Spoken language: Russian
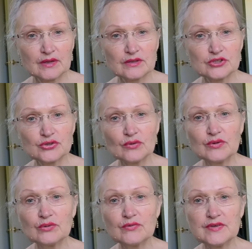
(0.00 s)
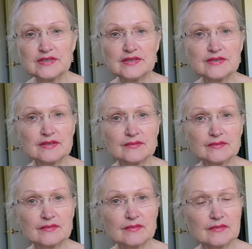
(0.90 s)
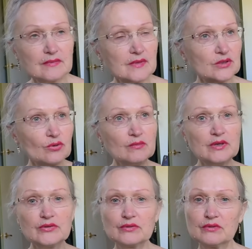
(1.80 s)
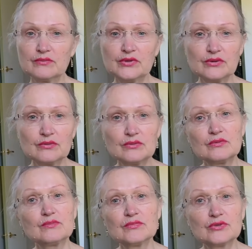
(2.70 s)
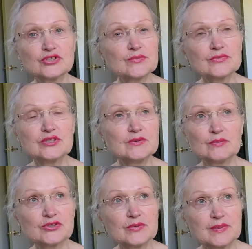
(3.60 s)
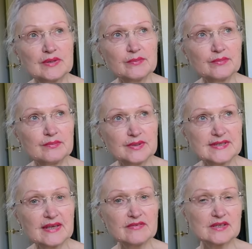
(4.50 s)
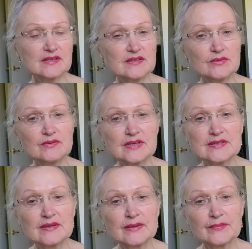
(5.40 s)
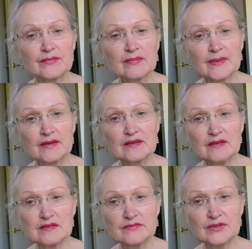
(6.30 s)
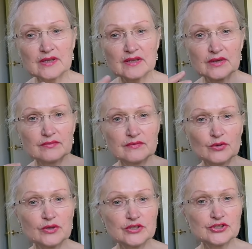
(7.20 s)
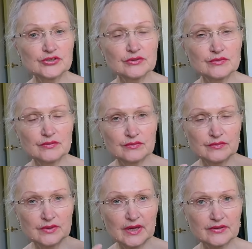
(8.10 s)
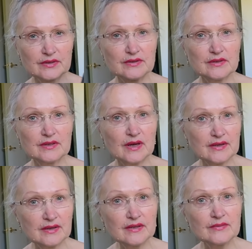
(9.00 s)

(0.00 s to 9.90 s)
Что вы увидите на том или другом берегу. Даже себе можно представить, как здесь у нас есть, вот когда выходишь э, в открытый океан,